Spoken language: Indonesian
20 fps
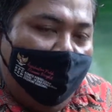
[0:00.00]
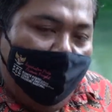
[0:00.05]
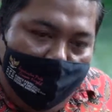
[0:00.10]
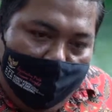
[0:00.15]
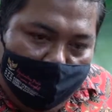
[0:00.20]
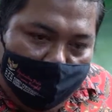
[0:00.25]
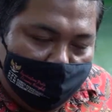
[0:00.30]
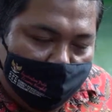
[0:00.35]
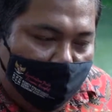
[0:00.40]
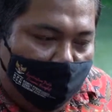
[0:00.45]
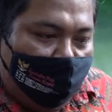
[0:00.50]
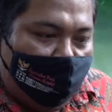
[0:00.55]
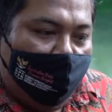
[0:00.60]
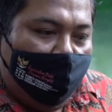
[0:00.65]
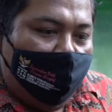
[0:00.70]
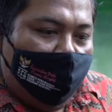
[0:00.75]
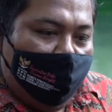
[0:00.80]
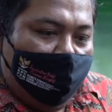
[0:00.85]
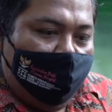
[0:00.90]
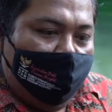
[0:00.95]
kita mulai
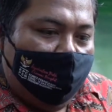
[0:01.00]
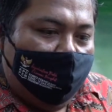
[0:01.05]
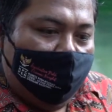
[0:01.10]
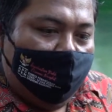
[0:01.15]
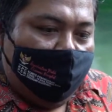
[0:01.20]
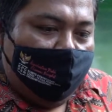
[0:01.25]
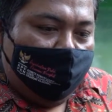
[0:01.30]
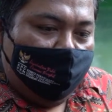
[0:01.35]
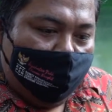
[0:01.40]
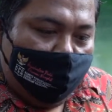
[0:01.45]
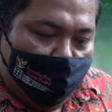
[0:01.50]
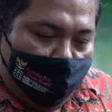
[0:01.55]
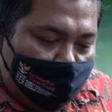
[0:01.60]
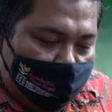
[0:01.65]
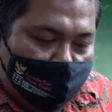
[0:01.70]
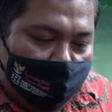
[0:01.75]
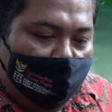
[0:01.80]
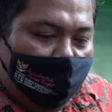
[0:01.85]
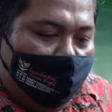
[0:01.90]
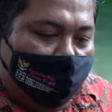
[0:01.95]

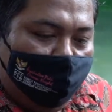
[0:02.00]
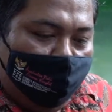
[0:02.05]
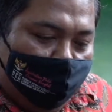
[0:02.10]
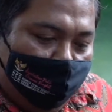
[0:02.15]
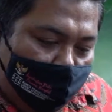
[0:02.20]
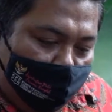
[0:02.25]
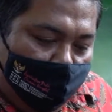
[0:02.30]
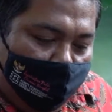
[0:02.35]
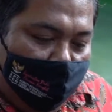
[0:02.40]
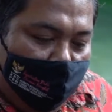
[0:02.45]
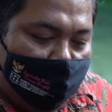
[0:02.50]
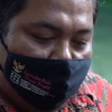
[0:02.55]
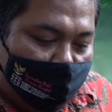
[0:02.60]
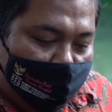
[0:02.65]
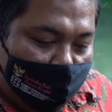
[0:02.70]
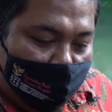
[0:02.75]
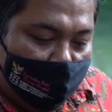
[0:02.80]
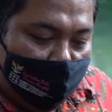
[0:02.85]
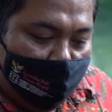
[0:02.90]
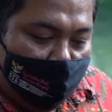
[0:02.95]
diskusi bebenah
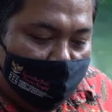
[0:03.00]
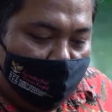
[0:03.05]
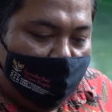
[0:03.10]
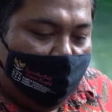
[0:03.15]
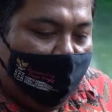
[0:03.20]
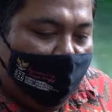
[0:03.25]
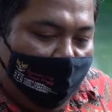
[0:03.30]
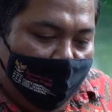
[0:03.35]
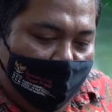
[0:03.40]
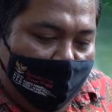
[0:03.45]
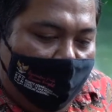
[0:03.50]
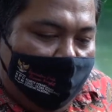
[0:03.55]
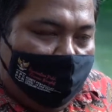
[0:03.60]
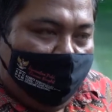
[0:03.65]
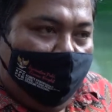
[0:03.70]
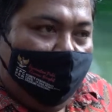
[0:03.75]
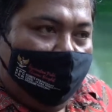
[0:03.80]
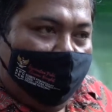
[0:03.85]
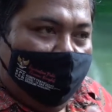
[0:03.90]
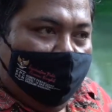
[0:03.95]
sini
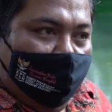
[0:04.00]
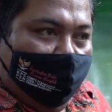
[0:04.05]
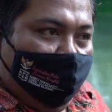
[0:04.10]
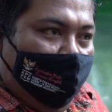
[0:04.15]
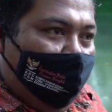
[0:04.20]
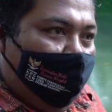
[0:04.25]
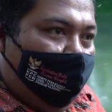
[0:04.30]
terakhirnya dari Pak,